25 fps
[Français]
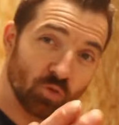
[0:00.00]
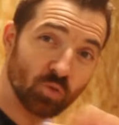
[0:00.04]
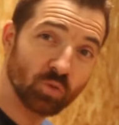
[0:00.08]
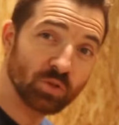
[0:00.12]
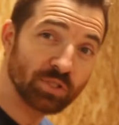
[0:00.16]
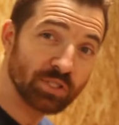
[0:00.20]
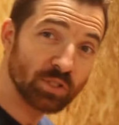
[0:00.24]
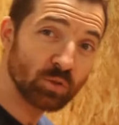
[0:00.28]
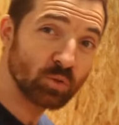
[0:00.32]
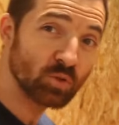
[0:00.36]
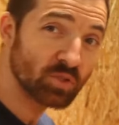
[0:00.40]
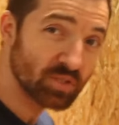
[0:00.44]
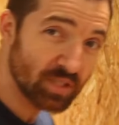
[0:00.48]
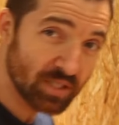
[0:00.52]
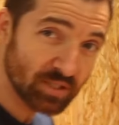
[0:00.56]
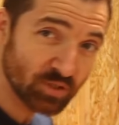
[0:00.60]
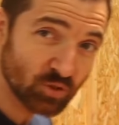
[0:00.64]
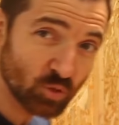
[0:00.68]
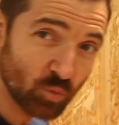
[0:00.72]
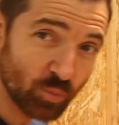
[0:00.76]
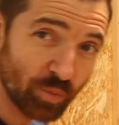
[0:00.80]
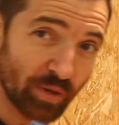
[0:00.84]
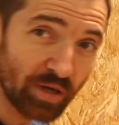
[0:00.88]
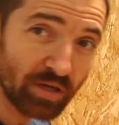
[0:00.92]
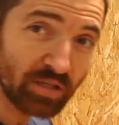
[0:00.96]
Donc
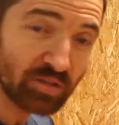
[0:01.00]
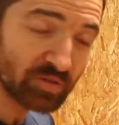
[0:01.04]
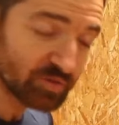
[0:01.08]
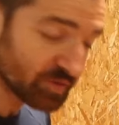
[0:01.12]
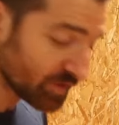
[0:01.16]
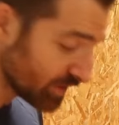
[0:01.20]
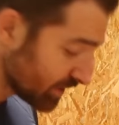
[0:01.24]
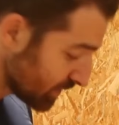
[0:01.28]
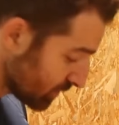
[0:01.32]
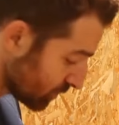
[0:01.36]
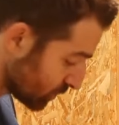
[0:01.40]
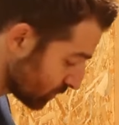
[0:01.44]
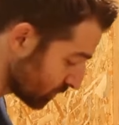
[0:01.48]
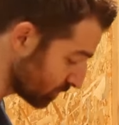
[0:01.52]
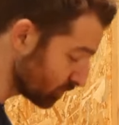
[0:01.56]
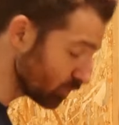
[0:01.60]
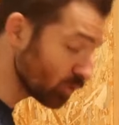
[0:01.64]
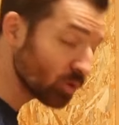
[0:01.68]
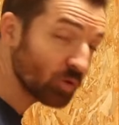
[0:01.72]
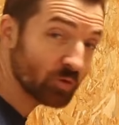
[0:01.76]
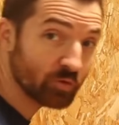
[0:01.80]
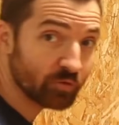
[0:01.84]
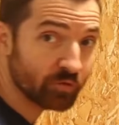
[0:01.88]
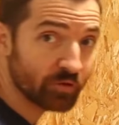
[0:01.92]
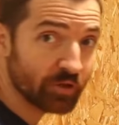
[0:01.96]
illustration par l'effet, je vous
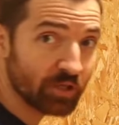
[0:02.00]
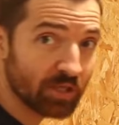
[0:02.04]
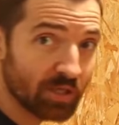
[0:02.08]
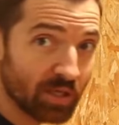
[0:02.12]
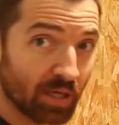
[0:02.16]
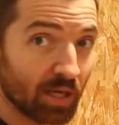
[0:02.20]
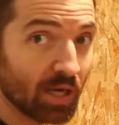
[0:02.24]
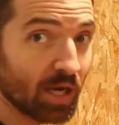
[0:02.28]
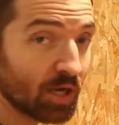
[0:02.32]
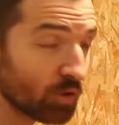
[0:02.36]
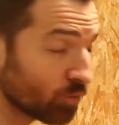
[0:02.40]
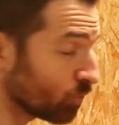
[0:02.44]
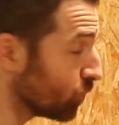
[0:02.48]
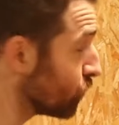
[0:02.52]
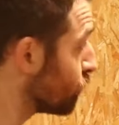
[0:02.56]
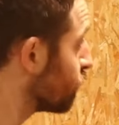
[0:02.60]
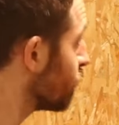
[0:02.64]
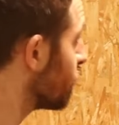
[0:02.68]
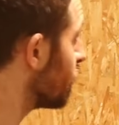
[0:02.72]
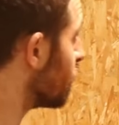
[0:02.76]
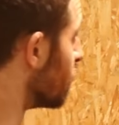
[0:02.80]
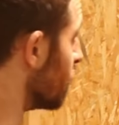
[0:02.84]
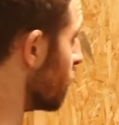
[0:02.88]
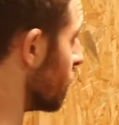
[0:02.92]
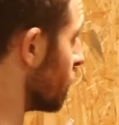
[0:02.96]
refais un
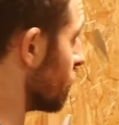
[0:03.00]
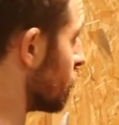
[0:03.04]
couteau